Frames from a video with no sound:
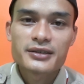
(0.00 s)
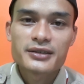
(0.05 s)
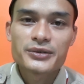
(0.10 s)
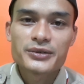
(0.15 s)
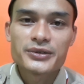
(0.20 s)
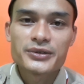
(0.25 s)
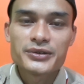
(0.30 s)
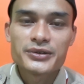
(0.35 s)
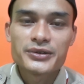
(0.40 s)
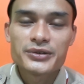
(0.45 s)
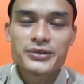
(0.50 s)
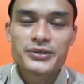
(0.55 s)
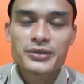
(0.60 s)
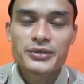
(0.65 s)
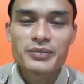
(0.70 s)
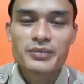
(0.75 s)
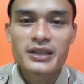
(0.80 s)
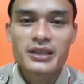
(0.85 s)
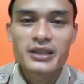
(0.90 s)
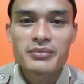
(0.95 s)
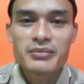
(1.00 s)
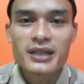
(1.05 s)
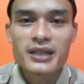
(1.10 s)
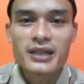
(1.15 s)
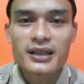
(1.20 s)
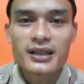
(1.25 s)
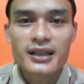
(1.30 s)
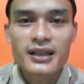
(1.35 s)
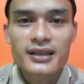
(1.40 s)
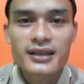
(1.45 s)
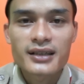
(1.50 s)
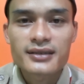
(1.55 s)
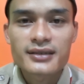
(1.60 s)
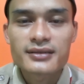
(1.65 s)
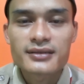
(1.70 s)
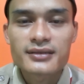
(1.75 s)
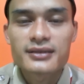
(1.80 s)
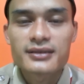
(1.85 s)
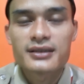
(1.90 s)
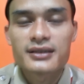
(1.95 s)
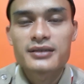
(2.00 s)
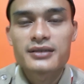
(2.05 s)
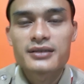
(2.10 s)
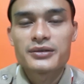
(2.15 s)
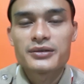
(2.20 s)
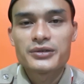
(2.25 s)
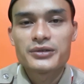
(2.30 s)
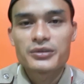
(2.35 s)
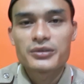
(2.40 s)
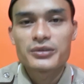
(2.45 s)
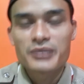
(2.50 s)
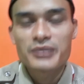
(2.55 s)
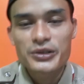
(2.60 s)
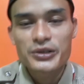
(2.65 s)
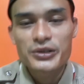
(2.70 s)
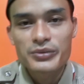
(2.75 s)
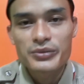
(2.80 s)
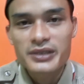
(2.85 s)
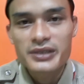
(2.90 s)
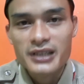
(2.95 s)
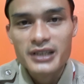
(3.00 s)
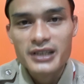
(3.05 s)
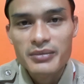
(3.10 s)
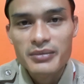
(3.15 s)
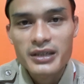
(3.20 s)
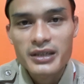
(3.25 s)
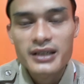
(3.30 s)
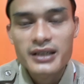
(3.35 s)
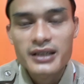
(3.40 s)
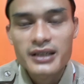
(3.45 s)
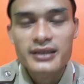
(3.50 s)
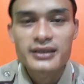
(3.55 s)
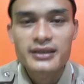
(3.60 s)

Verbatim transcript: untuk mengembangkan untuk maju bersama